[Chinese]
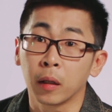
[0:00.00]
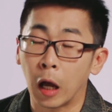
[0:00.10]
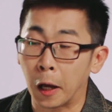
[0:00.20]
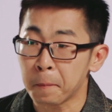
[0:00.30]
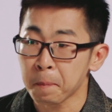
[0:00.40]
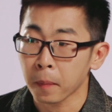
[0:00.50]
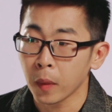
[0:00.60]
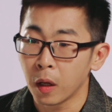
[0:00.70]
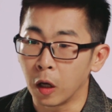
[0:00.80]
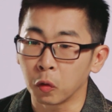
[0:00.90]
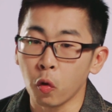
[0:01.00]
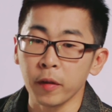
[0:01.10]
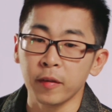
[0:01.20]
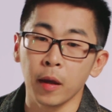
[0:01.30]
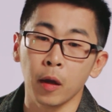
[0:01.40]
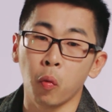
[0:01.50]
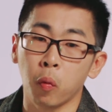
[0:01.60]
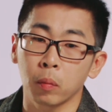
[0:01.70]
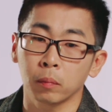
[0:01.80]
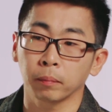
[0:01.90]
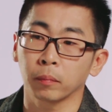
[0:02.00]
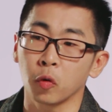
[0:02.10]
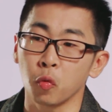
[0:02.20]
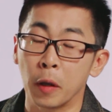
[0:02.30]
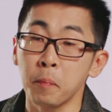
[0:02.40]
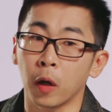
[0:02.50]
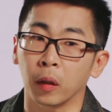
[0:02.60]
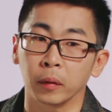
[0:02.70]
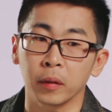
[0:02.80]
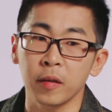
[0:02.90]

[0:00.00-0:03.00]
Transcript: 那很多一些原本